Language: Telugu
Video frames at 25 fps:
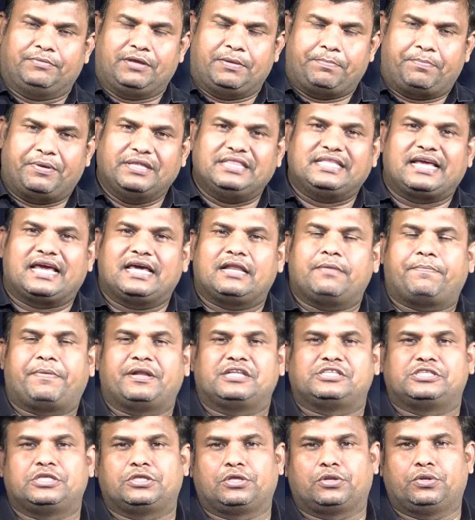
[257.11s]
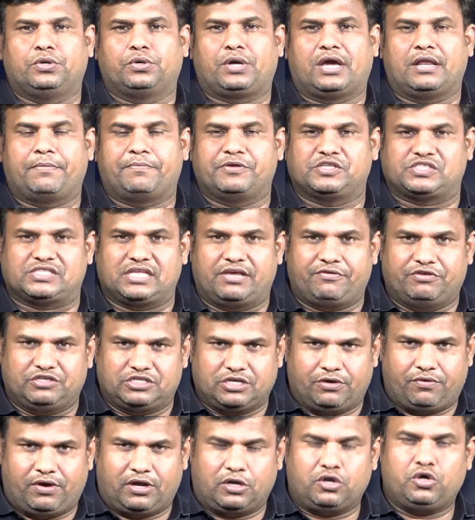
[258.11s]
ఇబ్బందికర పరిస్థితులు కనిపిస్తున్నాయి
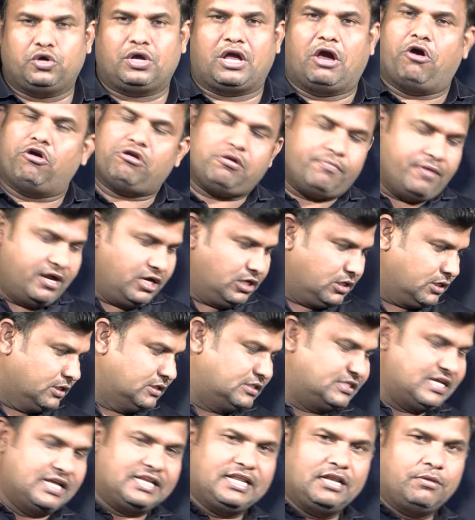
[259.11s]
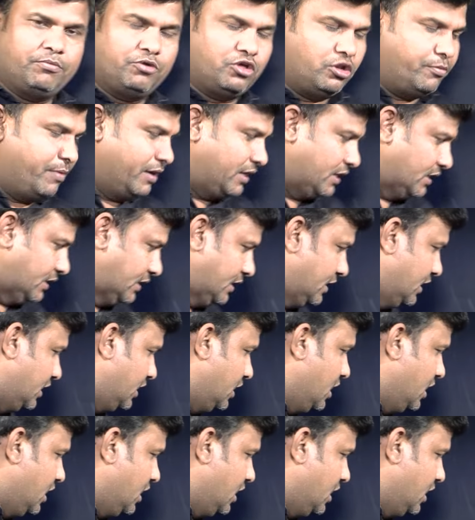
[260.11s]
విజయవాడలో గవర్నమెంట్ చర్యలు మొదలుపెట్టింది